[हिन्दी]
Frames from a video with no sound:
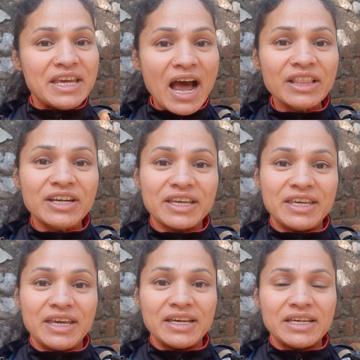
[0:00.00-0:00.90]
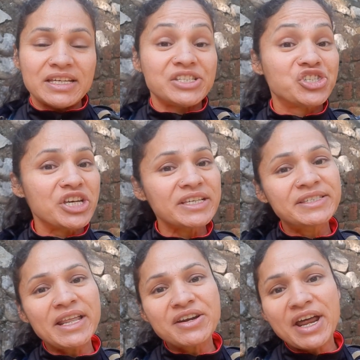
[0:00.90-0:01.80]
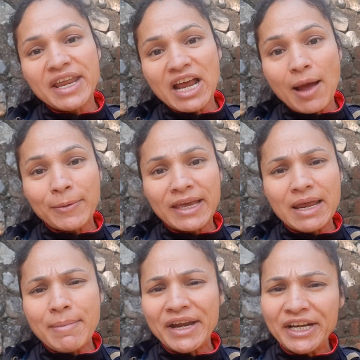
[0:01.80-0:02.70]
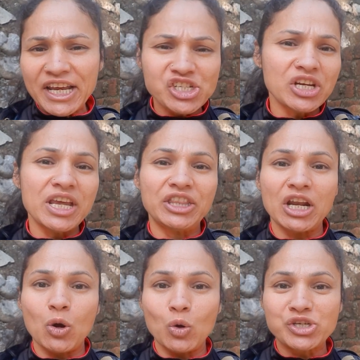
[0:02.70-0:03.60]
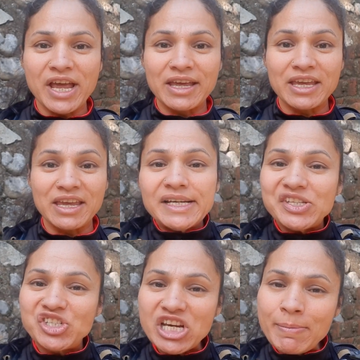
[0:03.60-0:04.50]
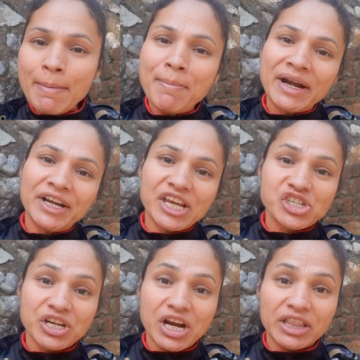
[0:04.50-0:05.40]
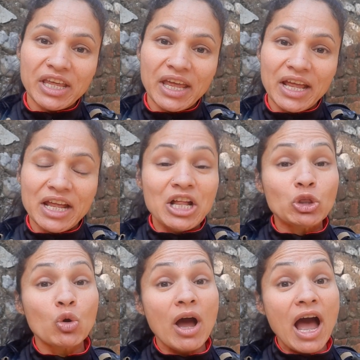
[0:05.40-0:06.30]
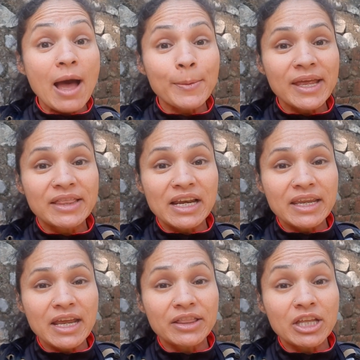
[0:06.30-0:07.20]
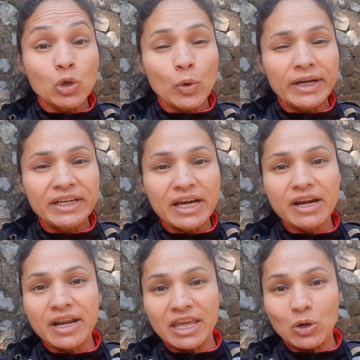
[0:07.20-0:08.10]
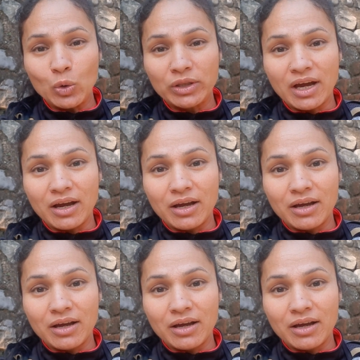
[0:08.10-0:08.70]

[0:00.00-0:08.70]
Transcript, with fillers: याद रखिए जिस दिन रनिंग आपके लिए मेडिटेशन की तरह हो जाएगी जब आप मेडिटेशन करते हैं तो आपके दिल के अंदर कोई डर नहीं होता